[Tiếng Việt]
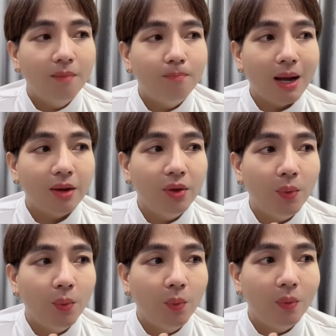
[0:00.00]
mặc
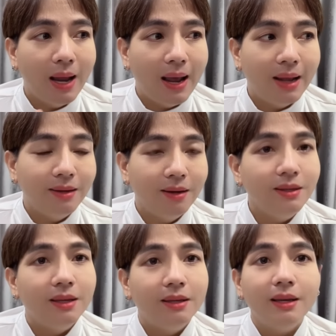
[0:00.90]
dù là
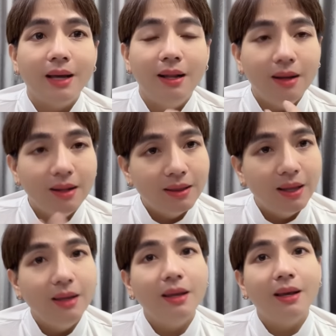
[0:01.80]
những gì Chí Cảnh lên
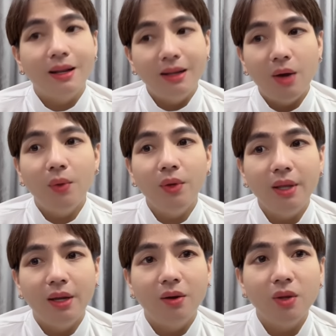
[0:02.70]
tiếng Chí Cảnh nói
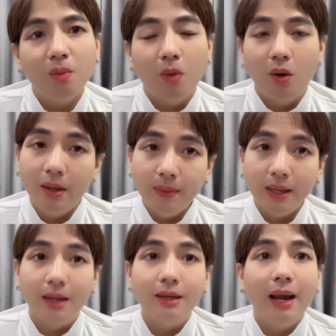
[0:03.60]
thì nói chung mỗi clip
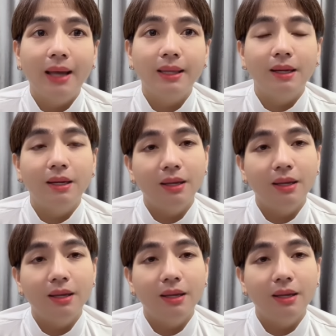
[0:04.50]
Chí Cảnh ra thì